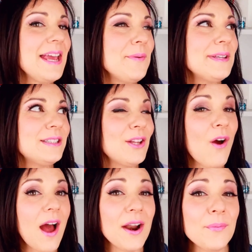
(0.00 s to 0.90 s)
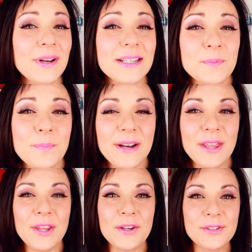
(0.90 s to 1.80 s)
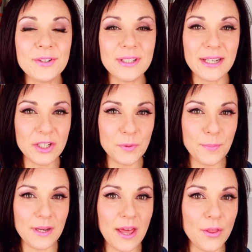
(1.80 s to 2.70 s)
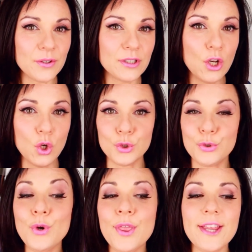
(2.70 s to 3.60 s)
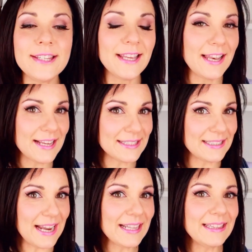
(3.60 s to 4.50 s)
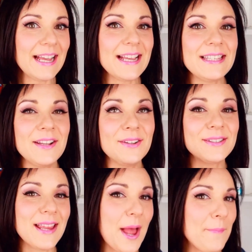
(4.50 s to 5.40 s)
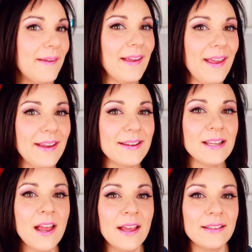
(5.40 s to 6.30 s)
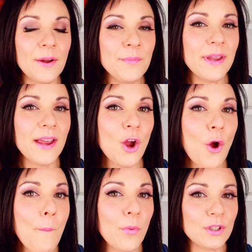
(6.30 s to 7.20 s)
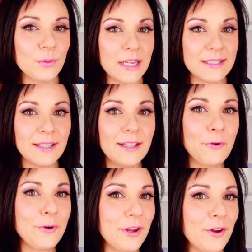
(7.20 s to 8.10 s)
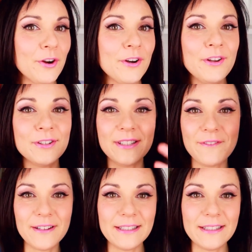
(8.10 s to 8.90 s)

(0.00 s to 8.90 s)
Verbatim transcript: y he visto árboles preciosos inspirados en los dulces, en las tartas, en los cupcakes, también con motivos así de unicornios, de